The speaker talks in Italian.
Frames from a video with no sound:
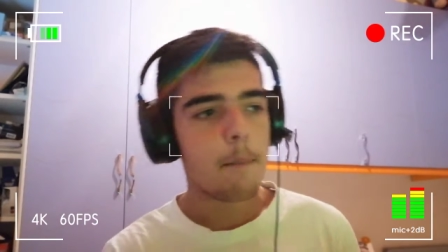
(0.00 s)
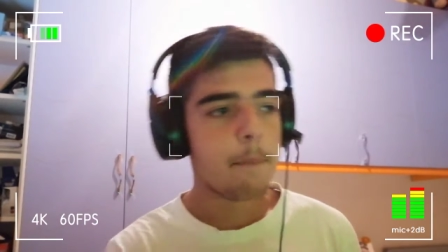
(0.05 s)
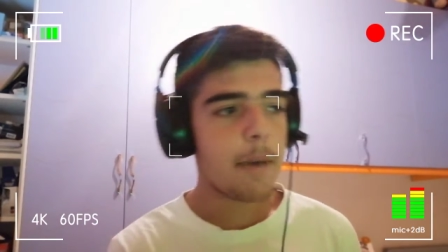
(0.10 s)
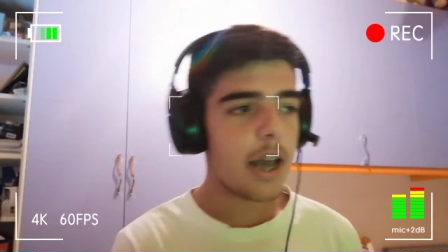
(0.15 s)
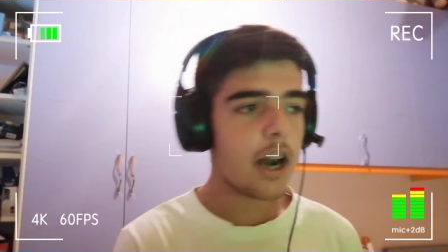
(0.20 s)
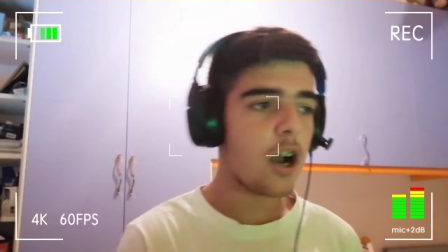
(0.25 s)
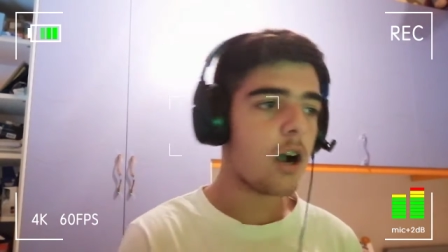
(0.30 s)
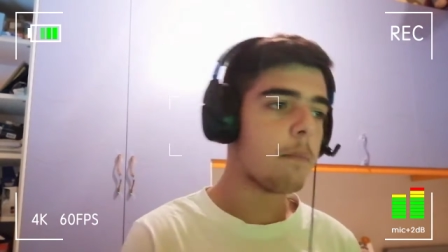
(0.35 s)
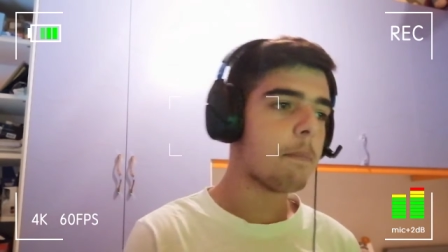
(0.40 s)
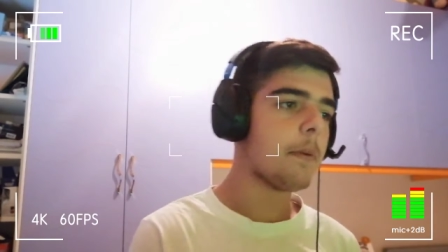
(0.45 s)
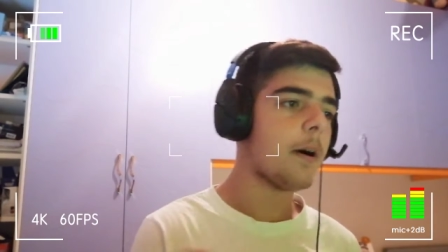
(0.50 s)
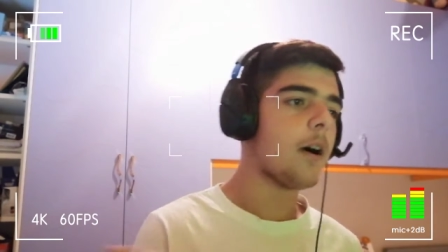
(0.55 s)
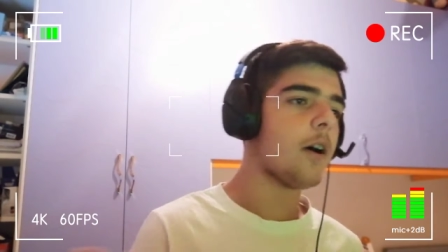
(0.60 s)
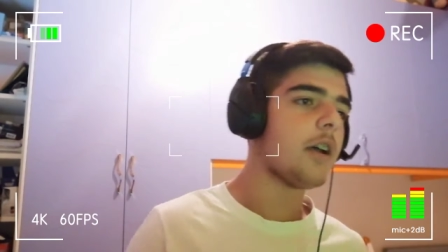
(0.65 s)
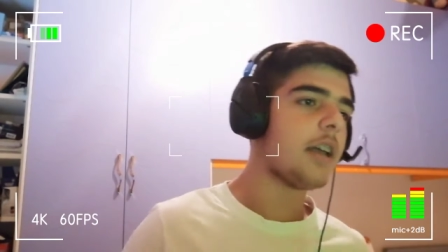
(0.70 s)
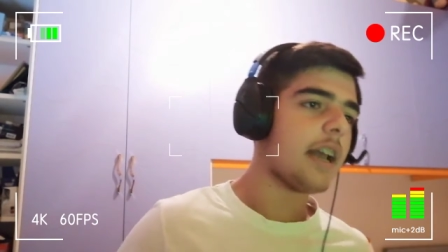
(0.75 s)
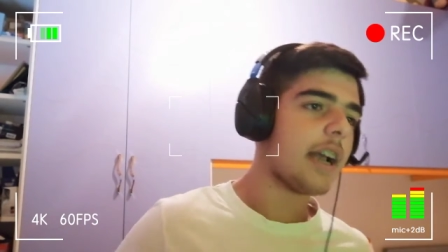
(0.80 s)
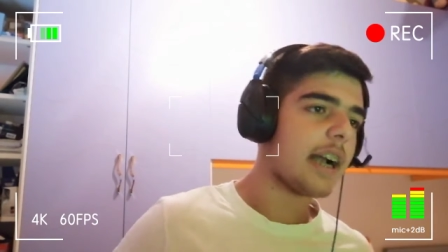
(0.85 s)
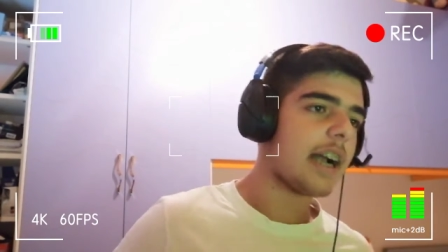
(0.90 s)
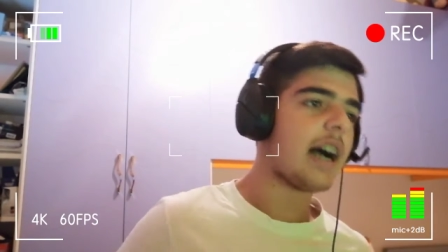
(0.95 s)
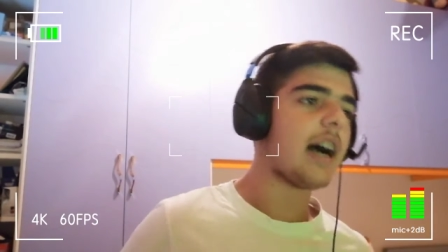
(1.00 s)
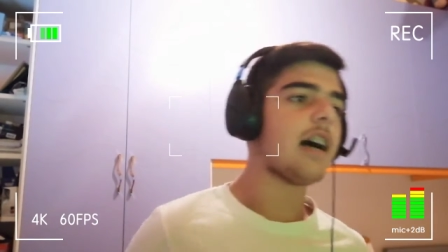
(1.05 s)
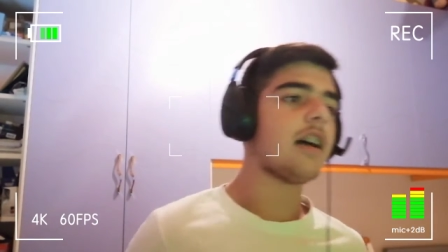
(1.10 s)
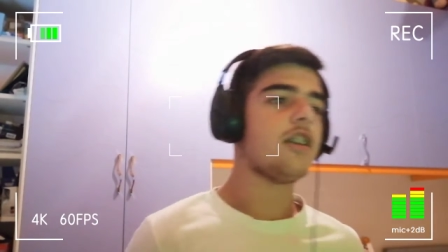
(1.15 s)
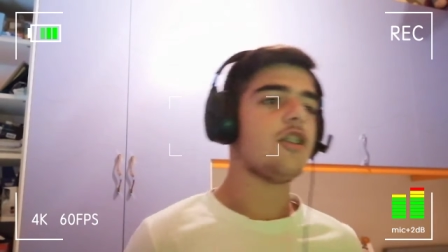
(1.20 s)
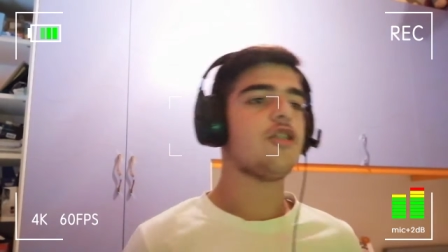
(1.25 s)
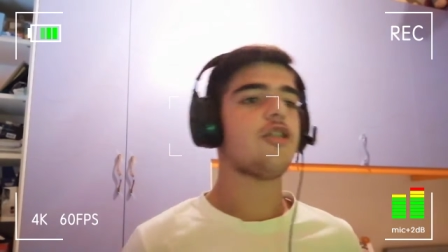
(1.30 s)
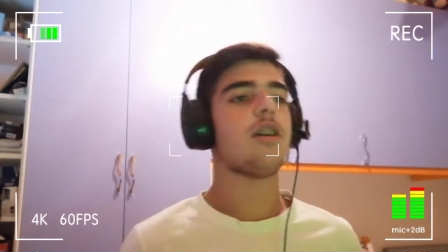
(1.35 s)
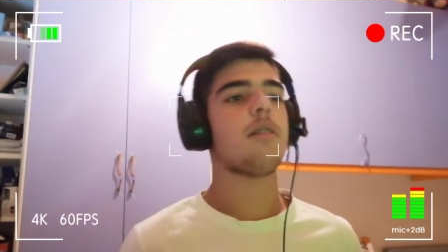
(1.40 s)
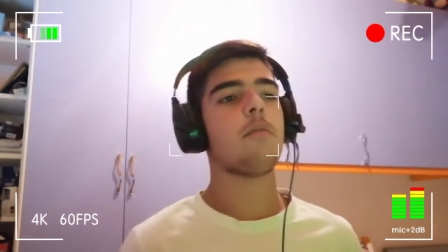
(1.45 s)
Però poi, raga,
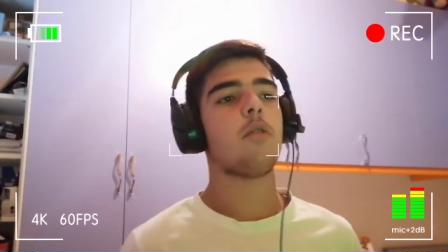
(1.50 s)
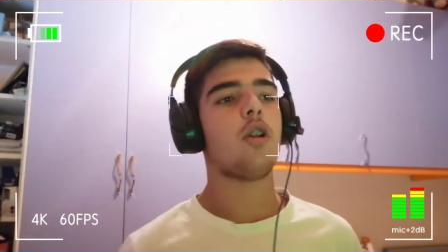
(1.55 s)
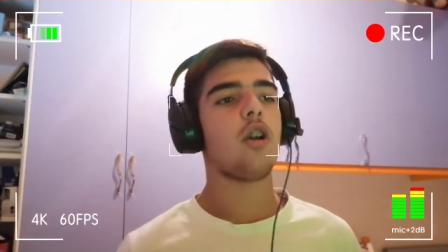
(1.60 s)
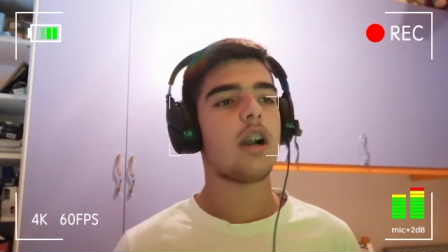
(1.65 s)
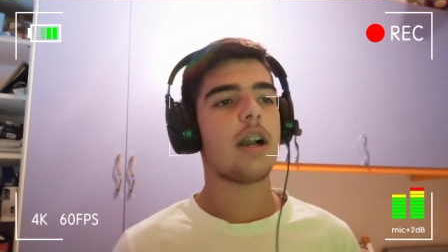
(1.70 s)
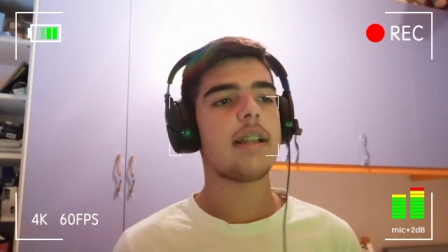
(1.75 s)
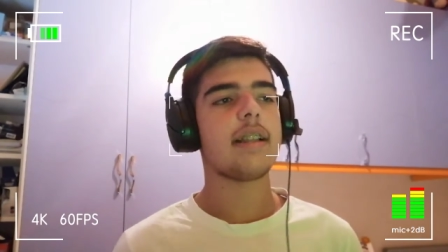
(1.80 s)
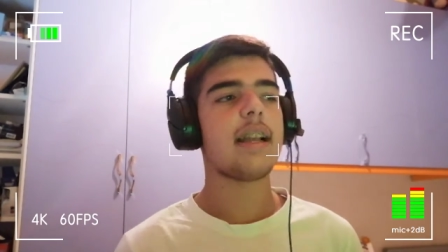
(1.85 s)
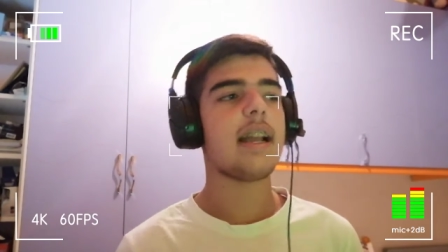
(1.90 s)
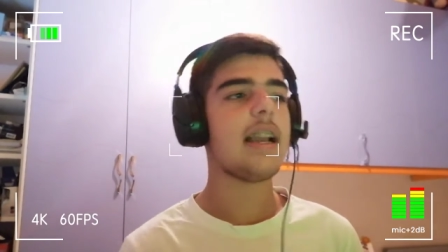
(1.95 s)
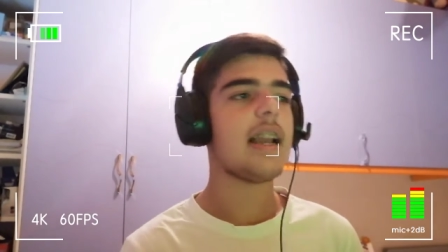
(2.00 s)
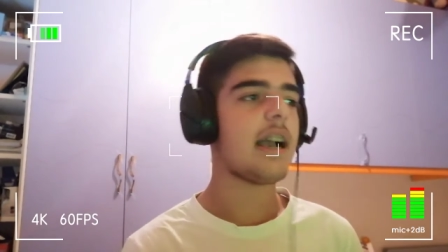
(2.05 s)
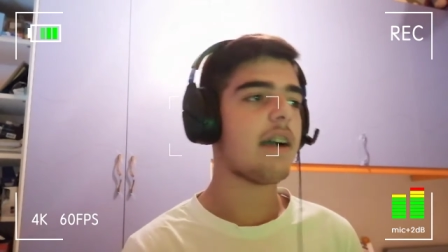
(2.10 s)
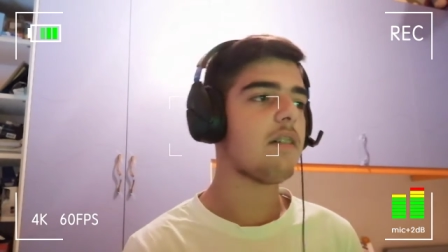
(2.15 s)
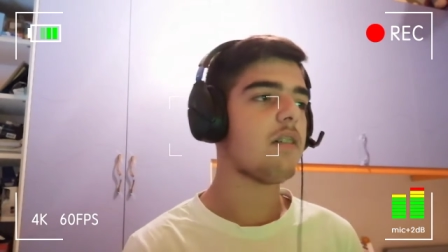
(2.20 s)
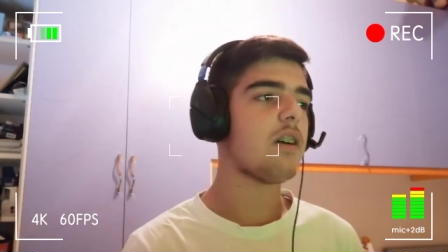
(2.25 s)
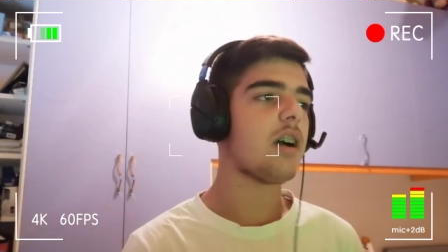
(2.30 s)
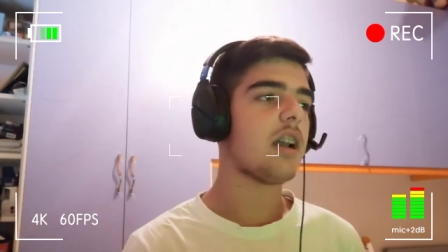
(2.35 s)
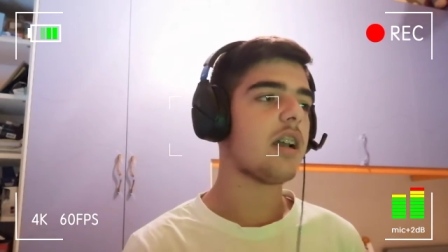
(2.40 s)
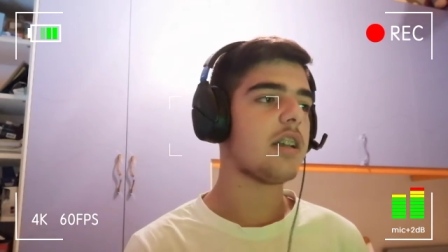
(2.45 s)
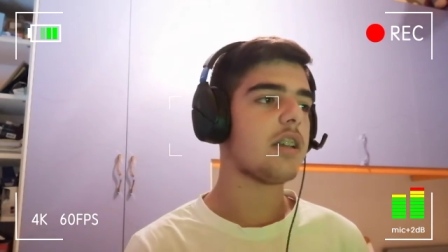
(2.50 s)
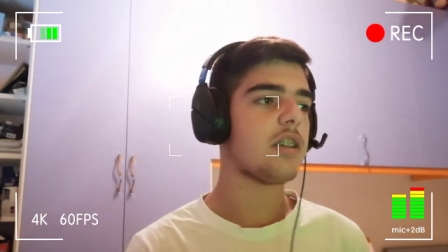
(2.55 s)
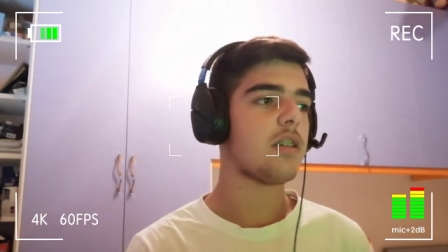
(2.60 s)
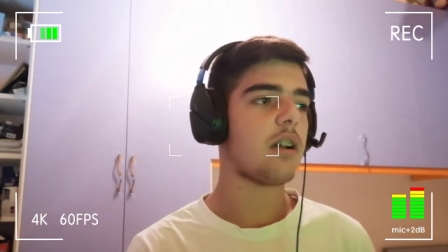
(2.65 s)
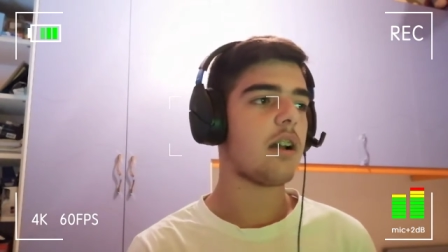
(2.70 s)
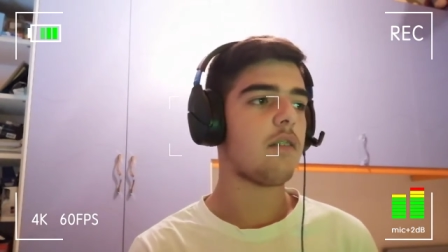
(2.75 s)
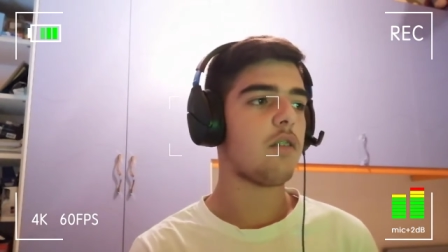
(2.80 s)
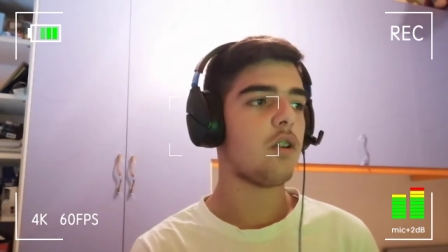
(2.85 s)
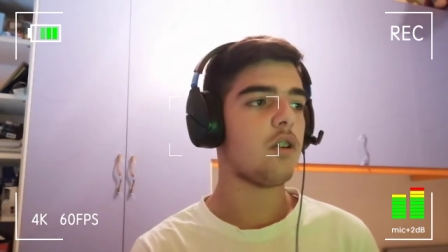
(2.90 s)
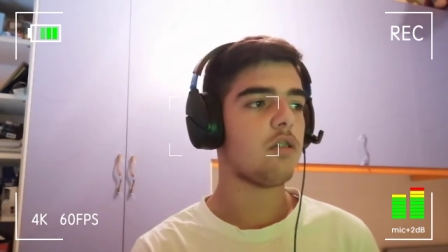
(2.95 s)
diciamo Locatelli aveva anche
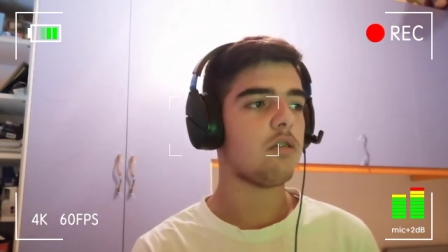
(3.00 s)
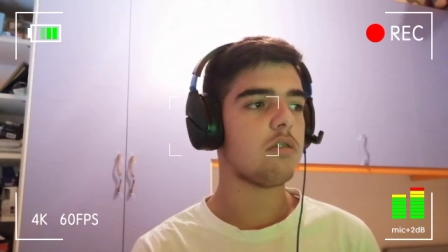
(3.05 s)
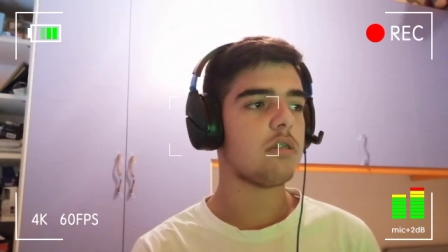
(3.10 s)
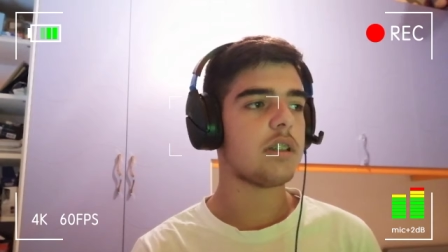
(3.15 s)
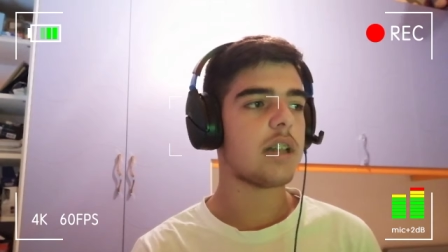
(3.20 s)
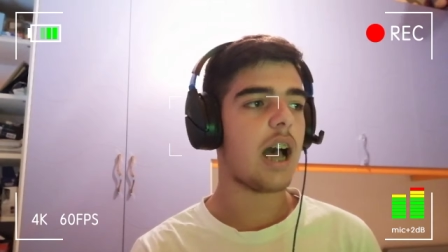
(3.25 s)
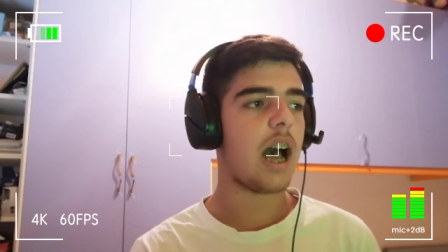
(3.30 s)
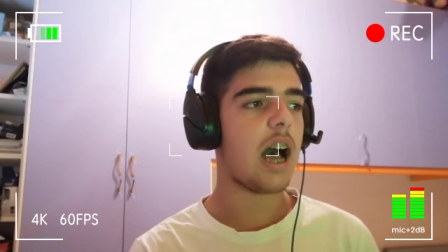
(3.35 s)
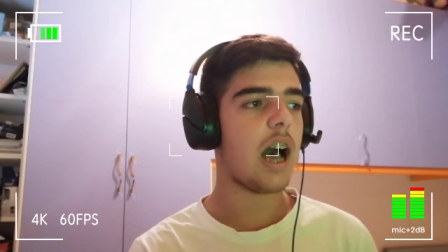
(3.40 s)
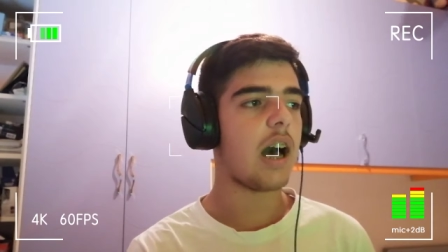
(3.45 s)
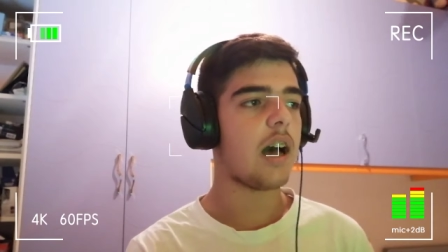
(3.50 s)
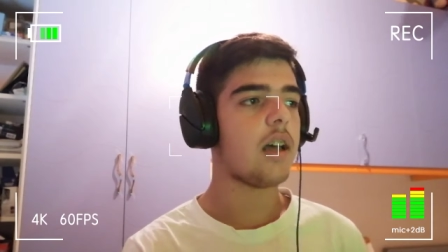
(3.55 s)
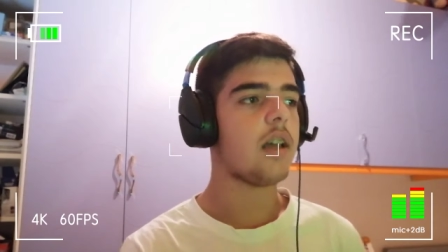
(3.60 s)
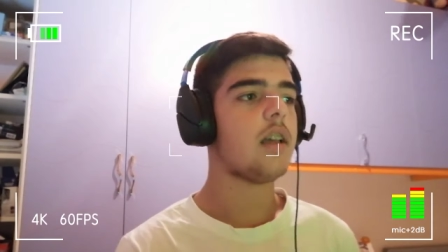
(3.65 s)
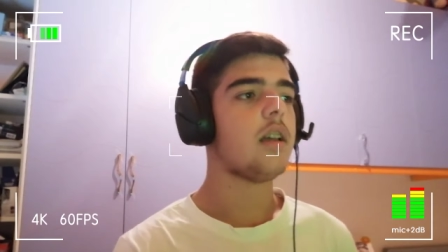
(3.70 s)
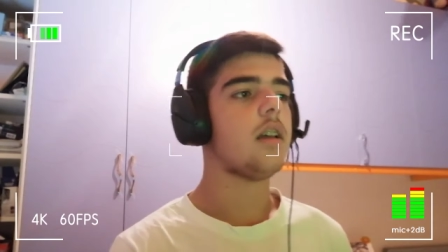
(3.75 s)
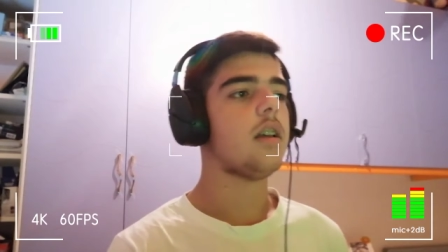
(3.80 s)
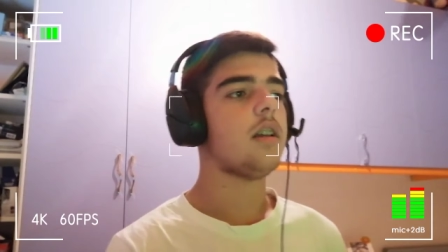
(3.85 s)
una volontà